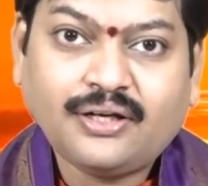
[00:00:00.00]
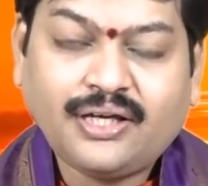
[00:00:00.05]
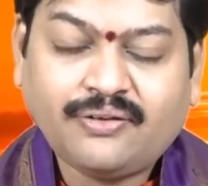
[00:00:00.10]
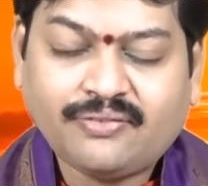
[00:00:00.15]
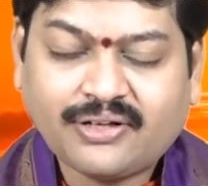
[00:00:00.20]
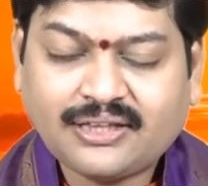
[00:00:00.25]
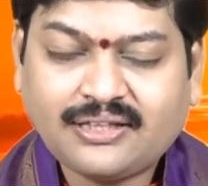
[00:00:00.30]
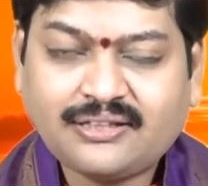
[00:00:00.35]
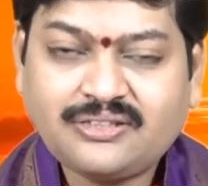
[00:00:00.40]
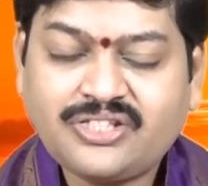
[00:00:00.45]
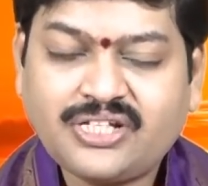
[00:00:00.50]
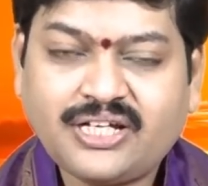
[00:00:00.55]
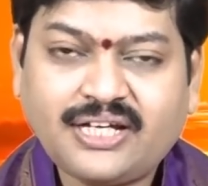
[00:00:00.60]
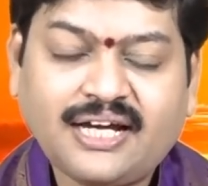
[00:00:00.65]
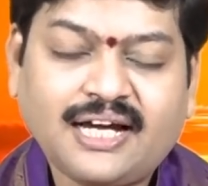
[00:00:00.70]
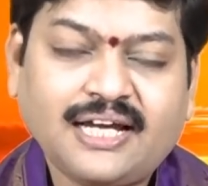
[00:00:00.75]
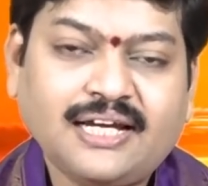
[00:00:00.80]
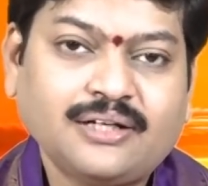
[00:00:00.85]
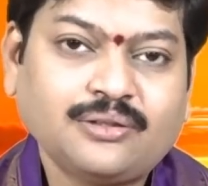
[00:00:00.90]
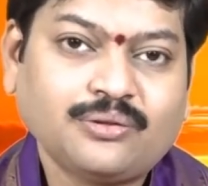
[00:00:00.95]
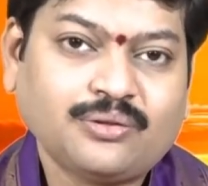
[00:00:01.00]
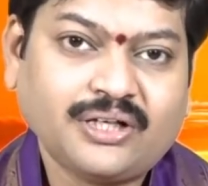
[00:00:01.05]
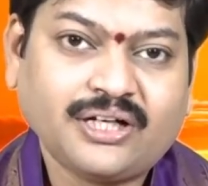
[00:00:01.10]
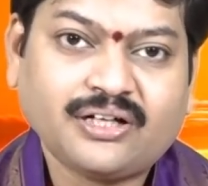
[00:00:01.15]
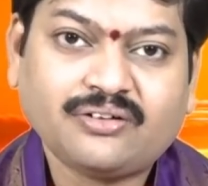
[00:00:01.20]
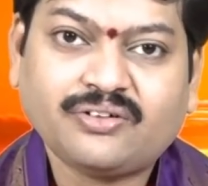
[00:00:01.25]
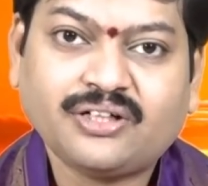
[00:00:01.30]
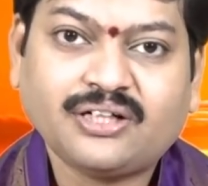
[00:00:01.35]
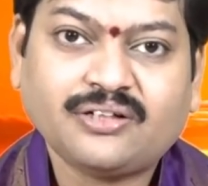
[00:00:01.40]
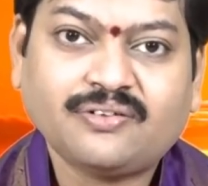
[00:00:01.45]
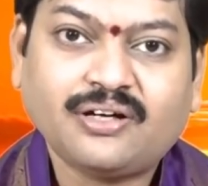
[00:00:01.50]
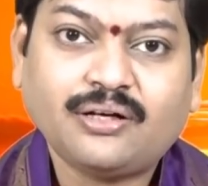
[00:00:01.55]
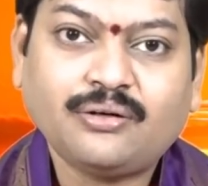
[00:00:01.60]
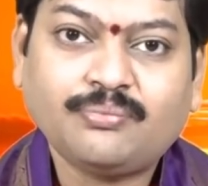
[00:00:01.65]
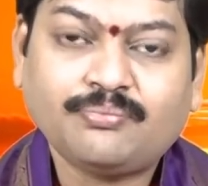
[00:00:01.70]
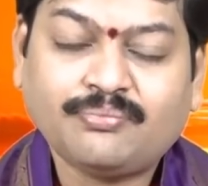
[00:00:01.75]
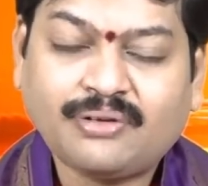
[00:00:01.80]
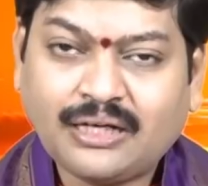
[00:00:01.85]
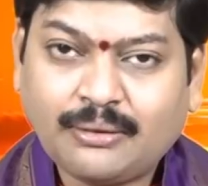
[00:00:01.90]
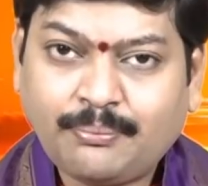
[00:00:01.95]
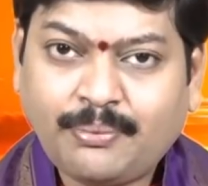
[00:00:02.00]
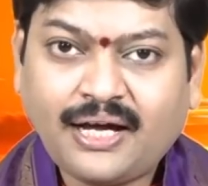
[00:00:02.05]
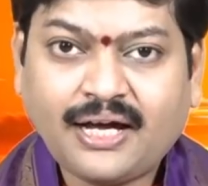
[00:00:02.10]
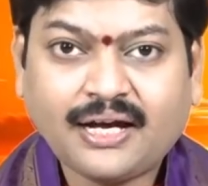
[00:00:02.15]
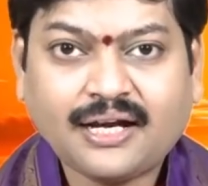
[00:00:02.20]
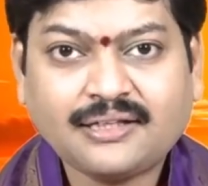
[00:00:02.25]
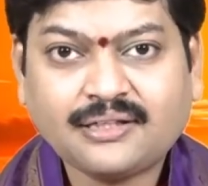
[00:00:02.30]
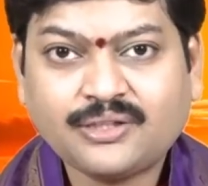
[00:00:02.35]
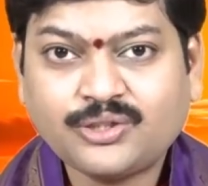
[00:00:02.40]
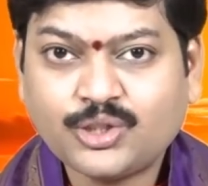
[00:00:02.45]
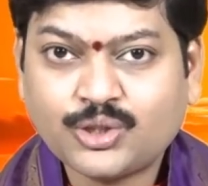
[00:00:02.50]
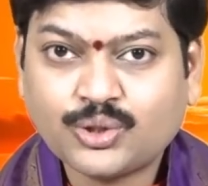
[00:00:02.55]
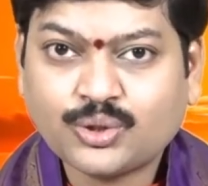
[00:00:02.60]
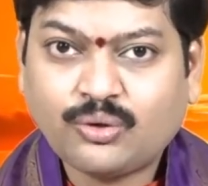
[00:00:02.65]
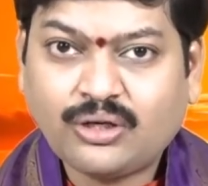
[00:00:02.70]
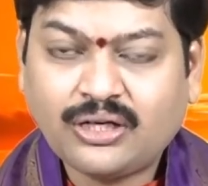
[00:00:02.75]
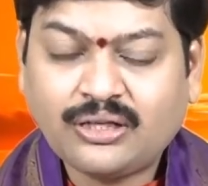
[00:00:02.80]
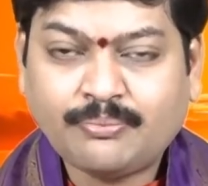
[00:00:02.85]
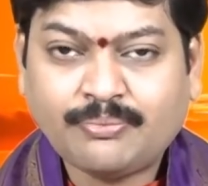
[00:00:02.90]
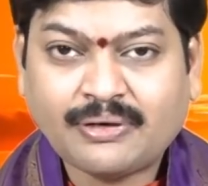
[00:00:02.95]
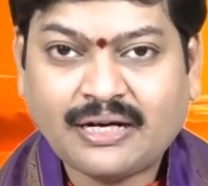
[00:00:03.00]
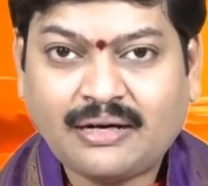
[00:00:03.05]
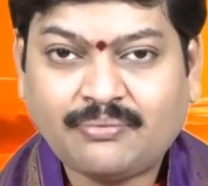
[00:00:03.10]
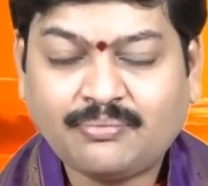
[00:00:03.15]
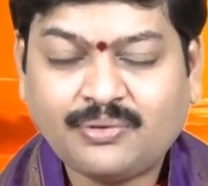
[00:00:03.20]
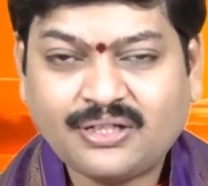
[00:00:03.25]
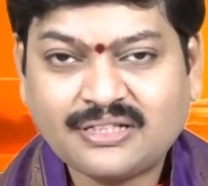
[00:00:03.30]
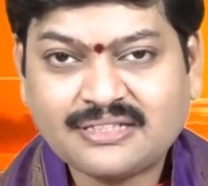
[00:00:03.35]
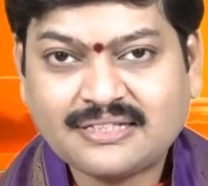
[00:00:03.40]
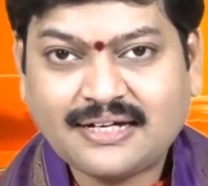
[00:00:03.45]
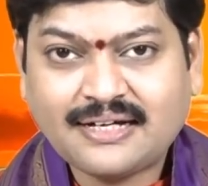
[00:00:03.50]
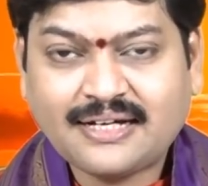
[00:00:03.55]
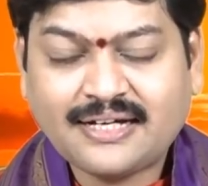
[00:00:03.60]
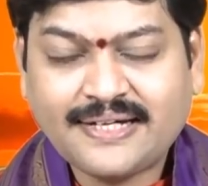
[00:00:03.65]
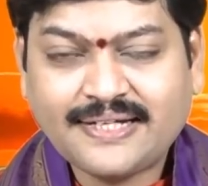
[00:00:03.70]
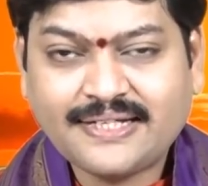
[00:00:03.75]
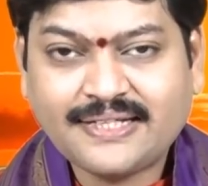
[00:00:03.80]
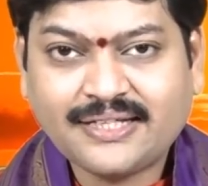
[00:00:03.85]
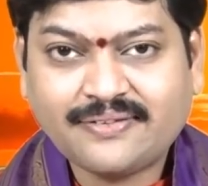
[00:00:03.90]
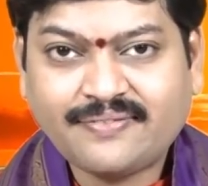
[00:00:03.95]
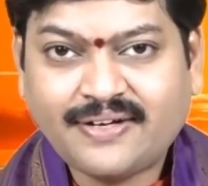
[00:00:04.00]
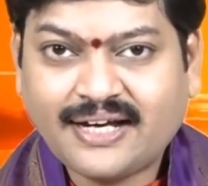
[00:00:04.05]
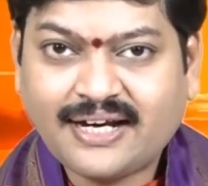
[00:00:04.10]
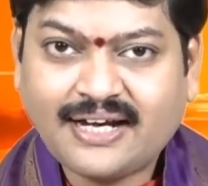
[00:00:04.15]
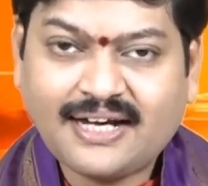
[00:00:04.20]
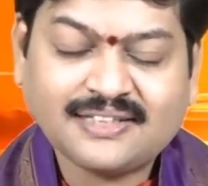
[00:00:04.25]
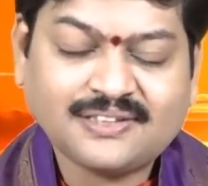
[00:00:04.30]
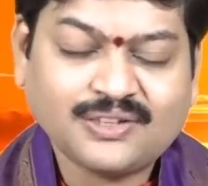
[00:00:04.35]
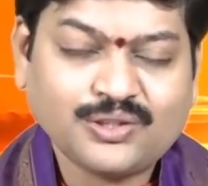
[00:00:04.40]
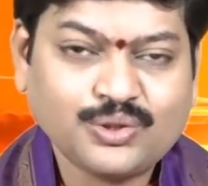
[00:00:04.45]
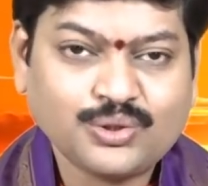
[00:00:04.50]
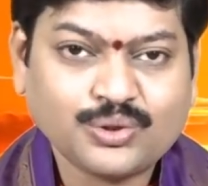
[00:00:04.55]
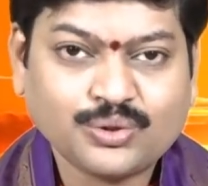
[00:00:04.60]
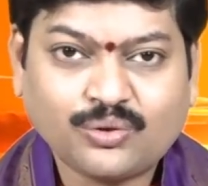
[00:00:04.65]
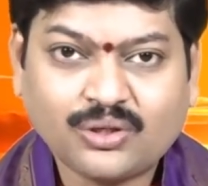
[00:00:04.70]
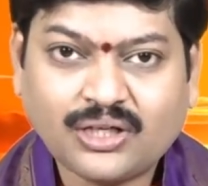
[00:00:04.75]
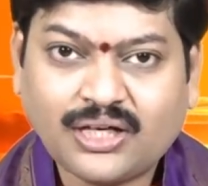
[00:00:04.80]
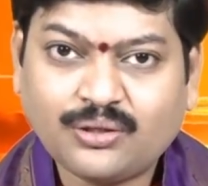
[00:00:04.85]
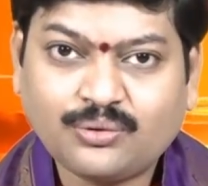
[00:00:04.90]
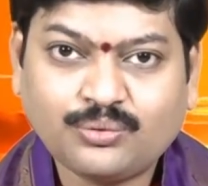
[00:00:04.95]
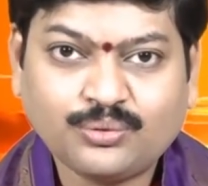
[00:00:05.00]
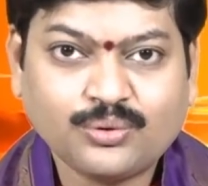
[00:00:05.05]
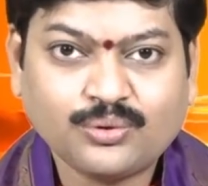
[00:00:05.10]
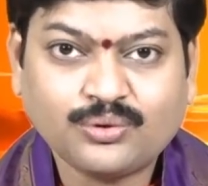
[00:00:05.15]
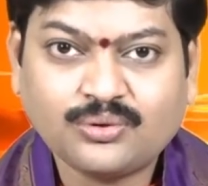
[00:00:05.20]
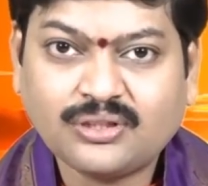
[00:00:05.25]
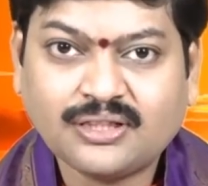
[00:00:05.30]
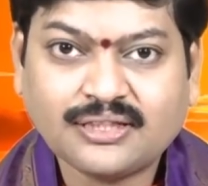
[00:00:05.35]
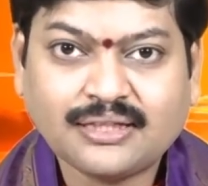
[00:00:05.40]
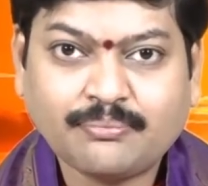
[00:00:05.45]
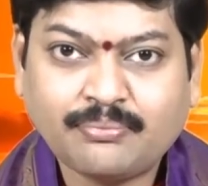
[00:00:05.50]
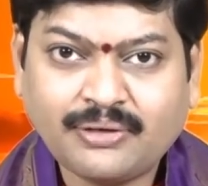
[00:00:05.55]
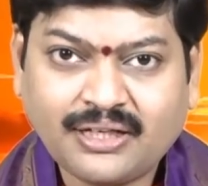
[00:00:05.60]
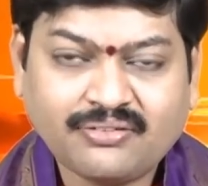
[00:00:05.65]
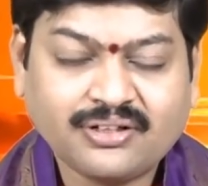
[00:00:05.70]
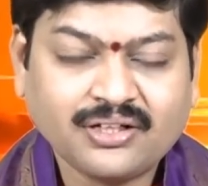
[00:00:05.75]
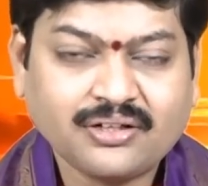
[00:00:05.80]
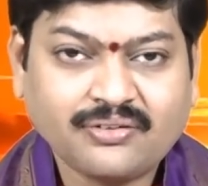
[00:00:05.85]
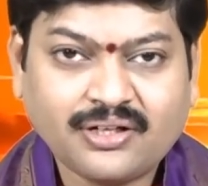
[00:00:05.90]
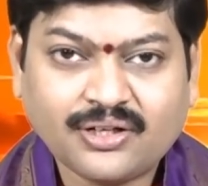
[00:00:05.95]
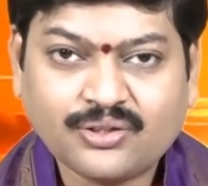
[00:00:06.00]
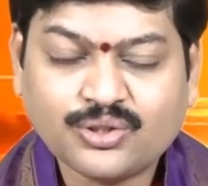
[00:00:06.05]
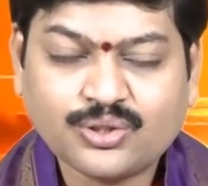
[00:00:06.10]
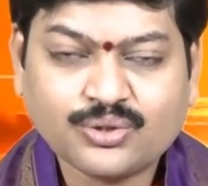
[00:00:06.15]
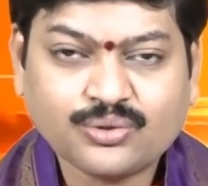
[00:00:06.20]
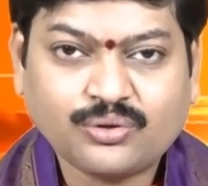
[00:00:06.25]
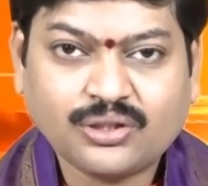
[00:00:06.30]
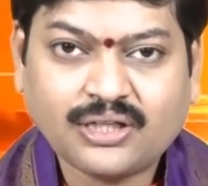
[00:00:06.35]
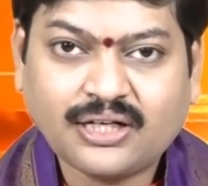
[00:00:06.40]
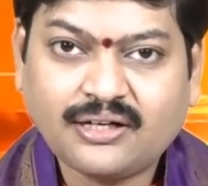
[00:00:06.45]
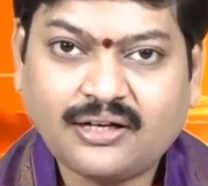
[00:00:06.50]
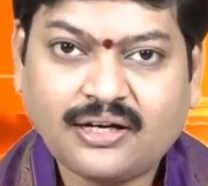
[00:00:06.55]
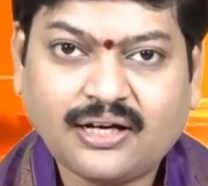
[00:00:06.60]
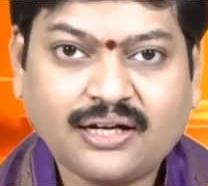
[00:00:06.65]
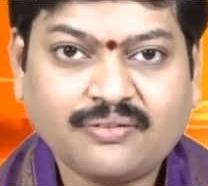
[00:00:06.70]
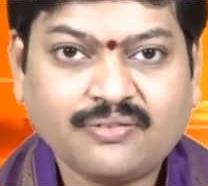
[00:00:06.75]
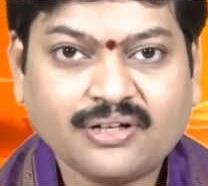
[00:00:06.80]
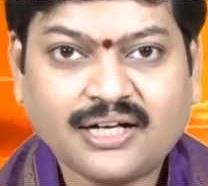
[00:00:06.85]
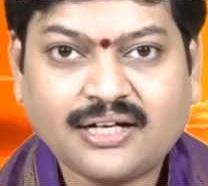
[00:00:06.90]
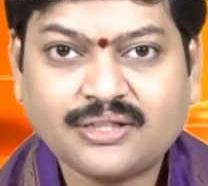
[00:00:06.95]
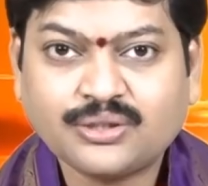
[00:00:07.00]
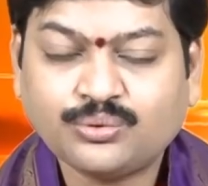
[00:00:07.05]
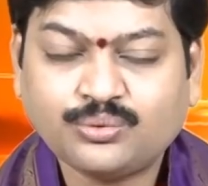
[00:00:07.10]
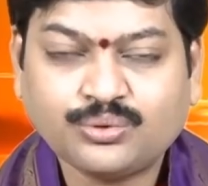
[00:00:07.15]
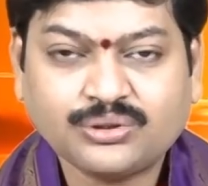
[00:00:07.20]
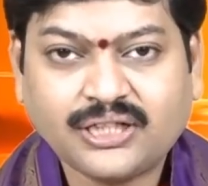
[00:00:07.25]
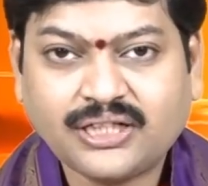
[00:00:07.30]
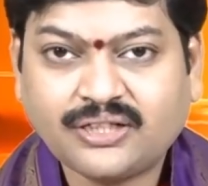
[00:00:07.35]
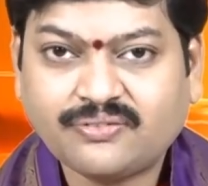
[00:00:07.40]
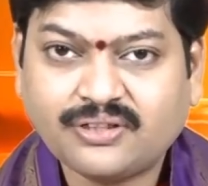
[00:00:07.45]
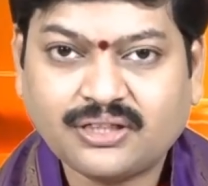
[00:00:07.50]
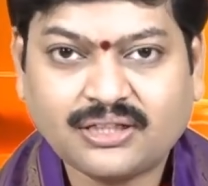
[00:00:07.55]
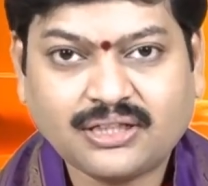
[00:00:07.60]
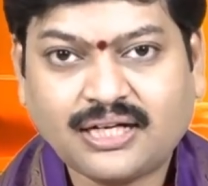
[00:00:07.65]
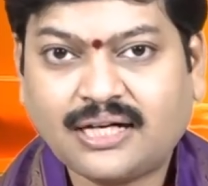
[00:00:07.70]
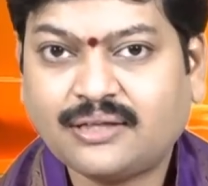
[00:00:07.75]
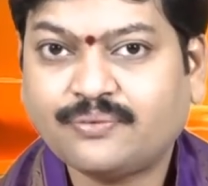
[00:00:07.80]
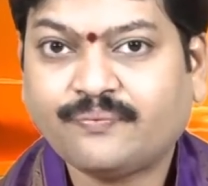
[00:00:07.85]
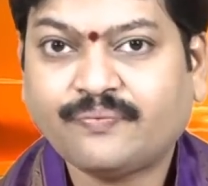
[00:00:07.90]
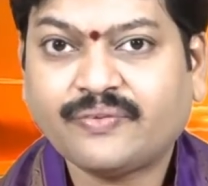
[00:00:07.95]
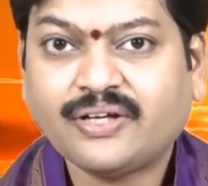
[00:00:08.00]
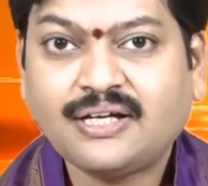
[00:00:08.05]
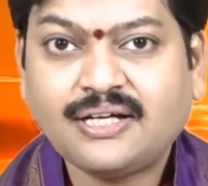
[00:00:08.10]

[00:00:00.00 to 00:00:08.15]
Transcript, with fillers: ఈ వ్రతం చేయాలి అనుకునేటువంటి వారు మండపారాధన చేసుకోవాలి ఇది బ్రాహ్మణుడి సహాయం ద్వారా ఆచరించుకోవడానికి కుదురుతుందే తప్ప ఎవరికి వారు చేసుకోవడానికి కానీ అవకాశం కుదిరేటువంటిది కాదు